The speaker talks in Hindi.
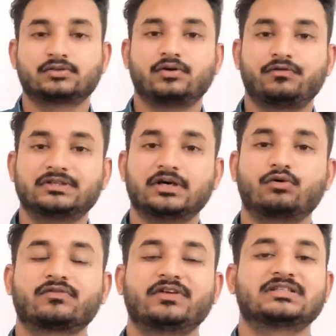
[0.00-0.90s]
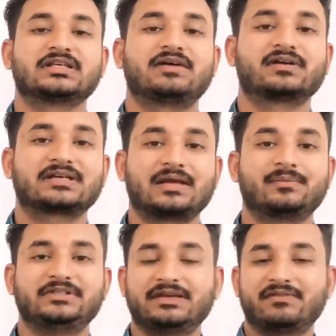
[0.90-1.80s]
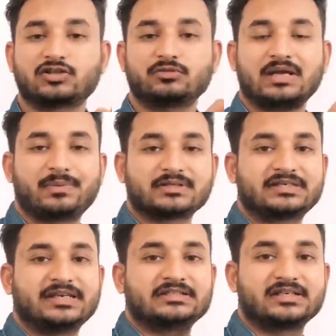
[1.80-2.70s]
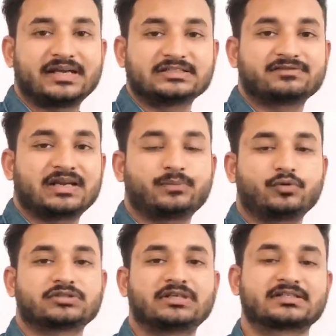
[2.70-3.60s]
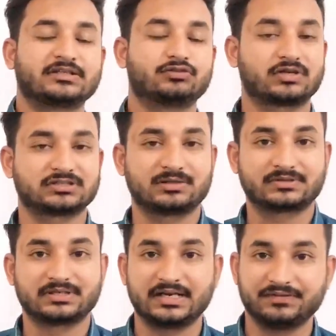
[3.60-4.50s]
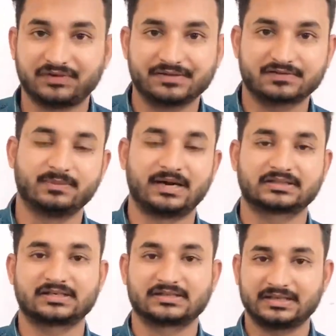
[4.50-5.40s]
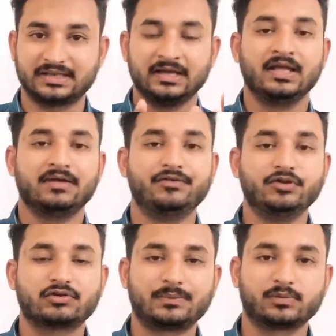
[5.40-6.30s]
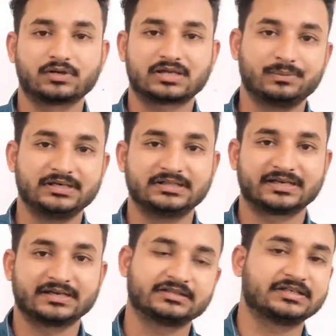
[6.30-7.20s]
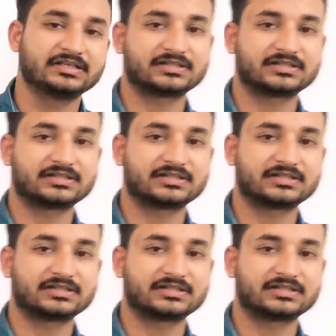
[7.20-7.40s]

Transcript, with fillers: तो विदाउट वेस्टिंग आवर टाइम ये वाला जो हमारे पास टेंजर लाइन वाला पोर्शन है इसके जो क्वेश्चन नंबर थर्टी की बात करते हैं वीडियो को आप लोगों ने कंप्लीट देखना चलिए